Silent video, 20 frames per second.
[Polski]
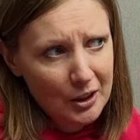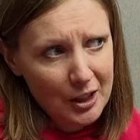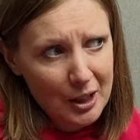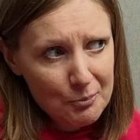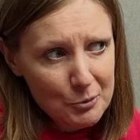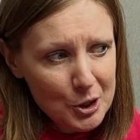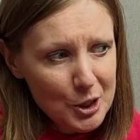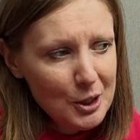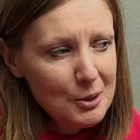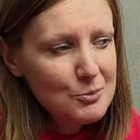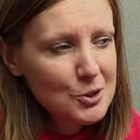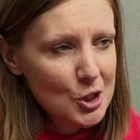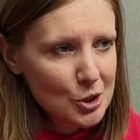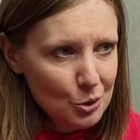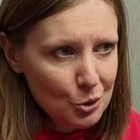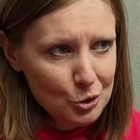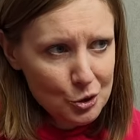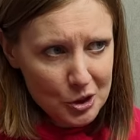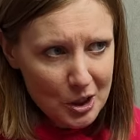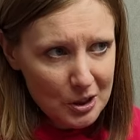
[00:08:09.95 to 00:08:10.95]
Dla mnie takim
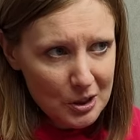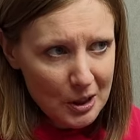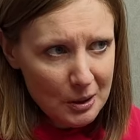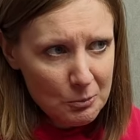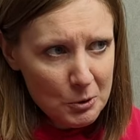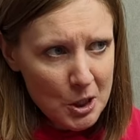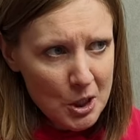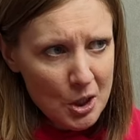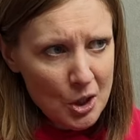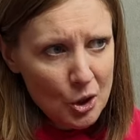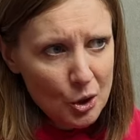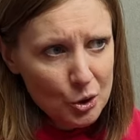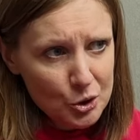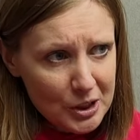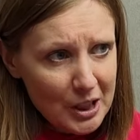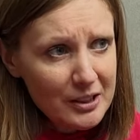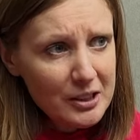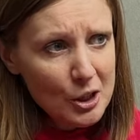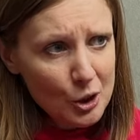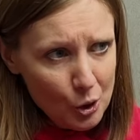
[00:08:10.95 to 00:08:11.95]
zaskoczeniem
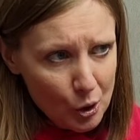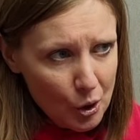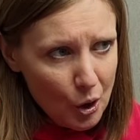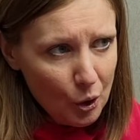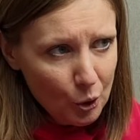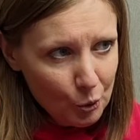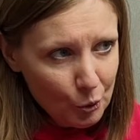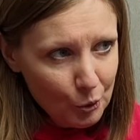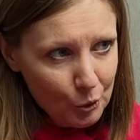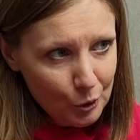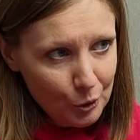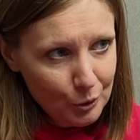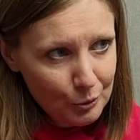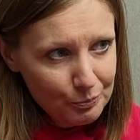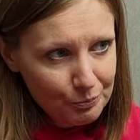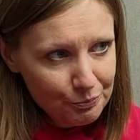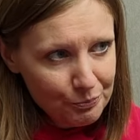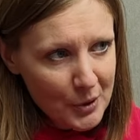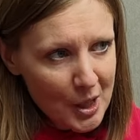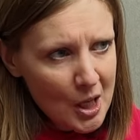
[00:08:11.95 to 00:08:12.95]
ostatniego roku
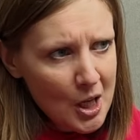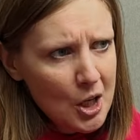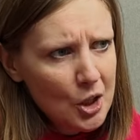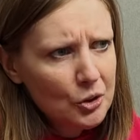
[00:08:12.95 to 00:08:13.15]
mm -hmm.